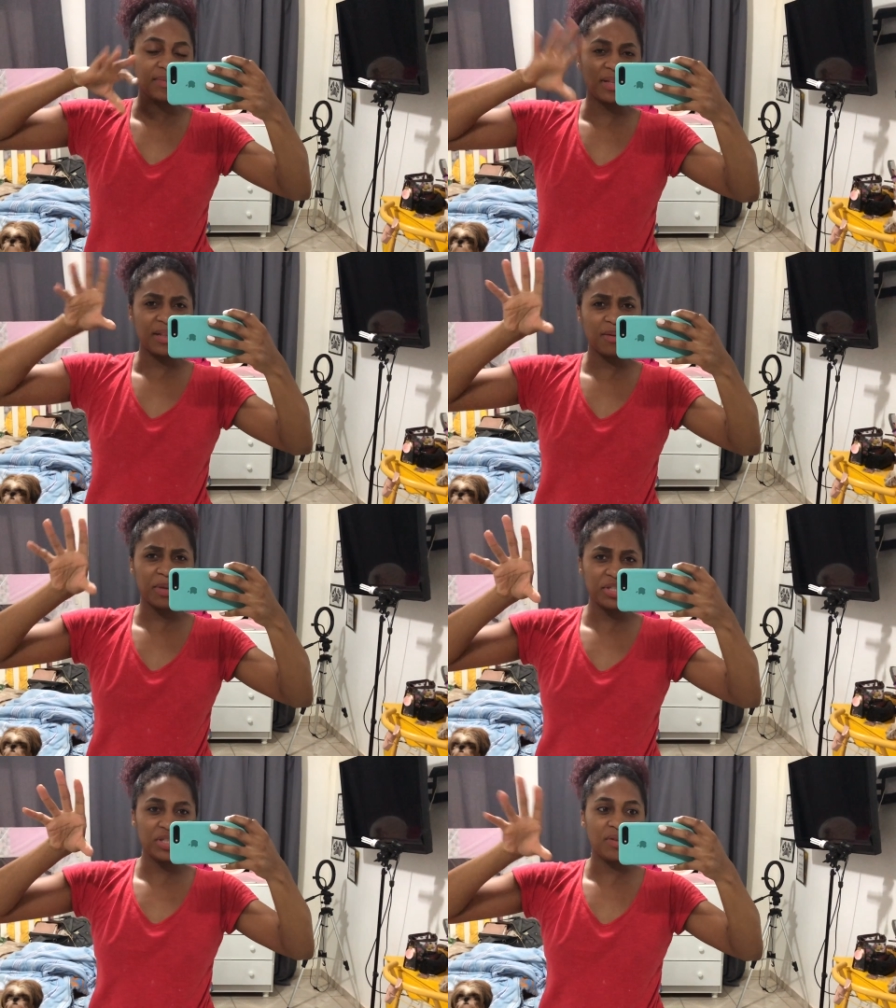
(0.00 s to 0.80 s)

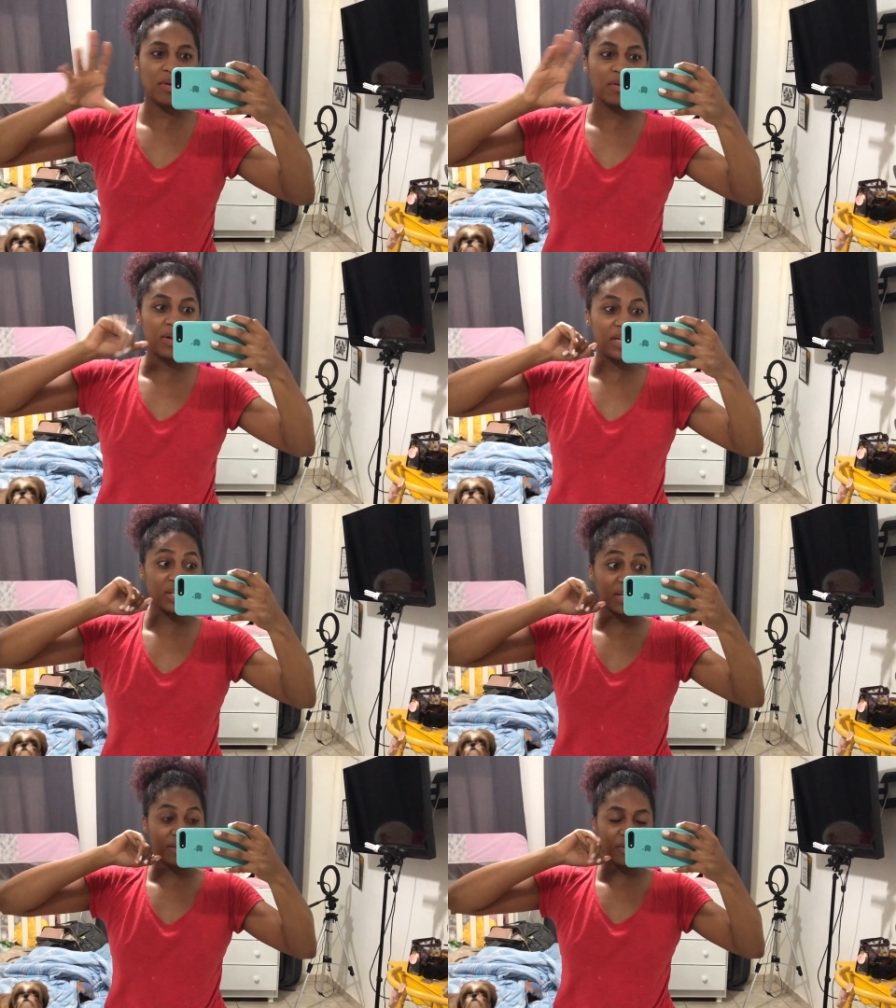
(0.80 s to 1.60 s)
Literalmente não, acordei já,
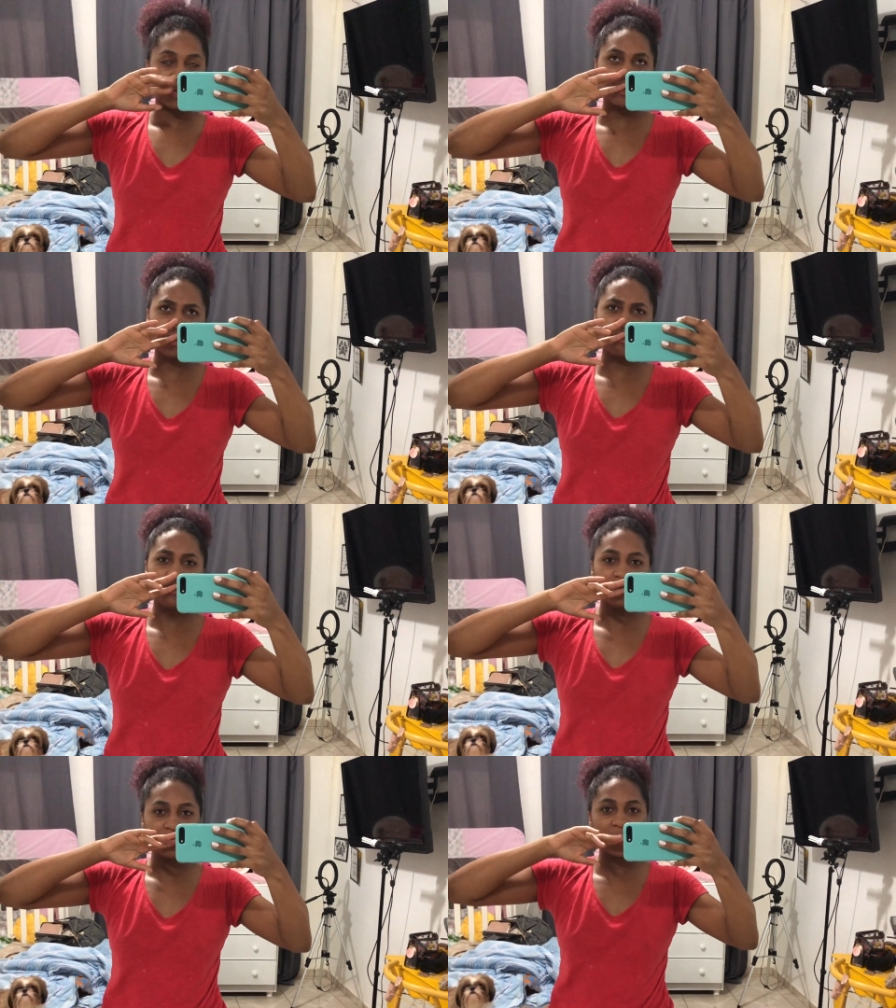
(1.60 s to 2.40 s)
já tem
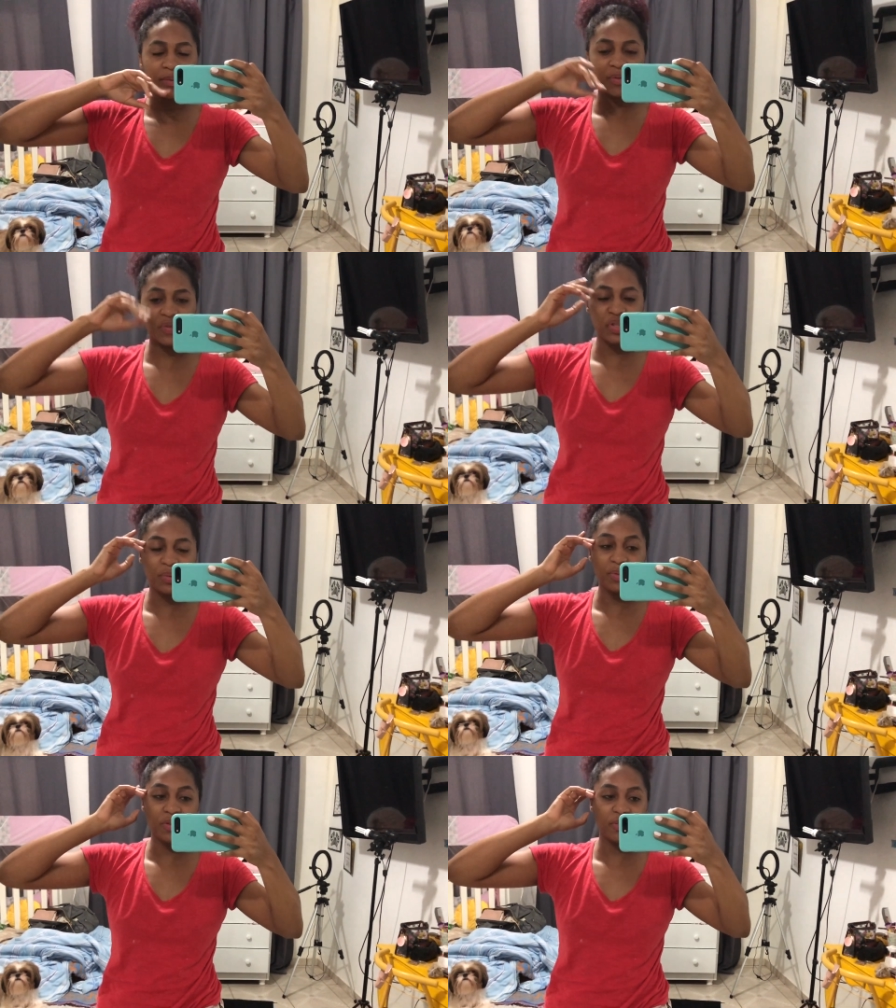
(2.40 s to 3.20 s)
uns, uns 20
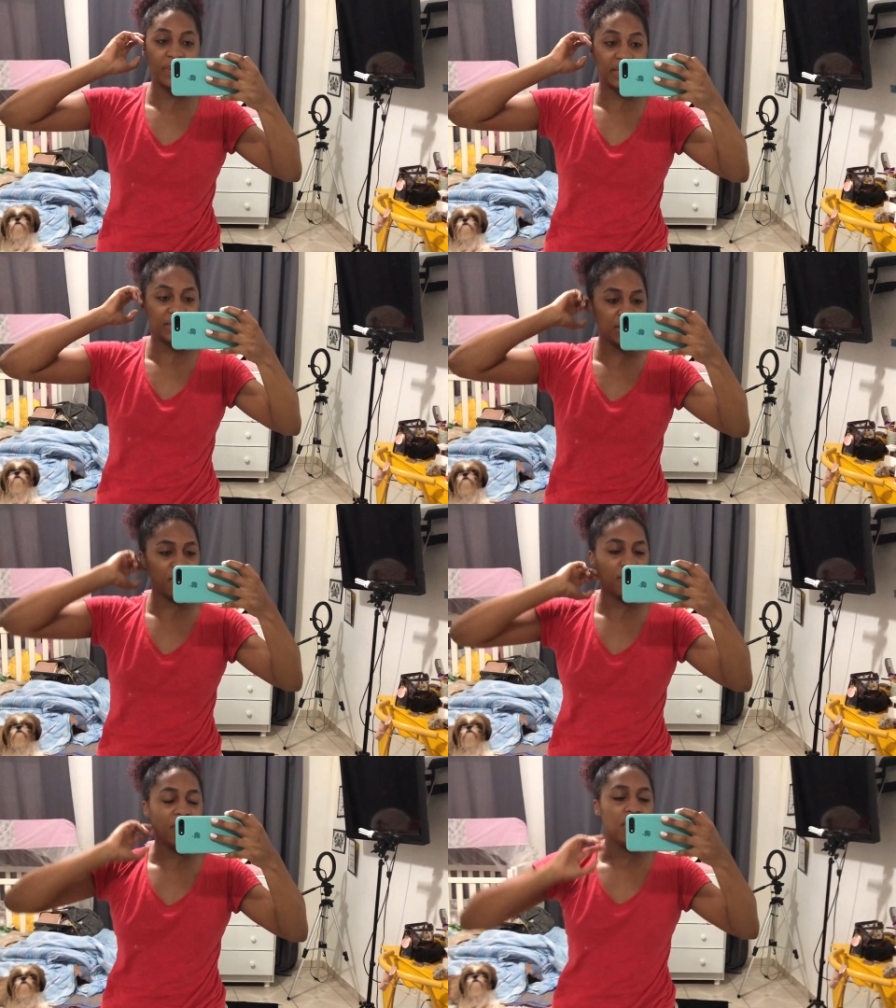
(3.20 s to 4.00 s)
minutos, mas eu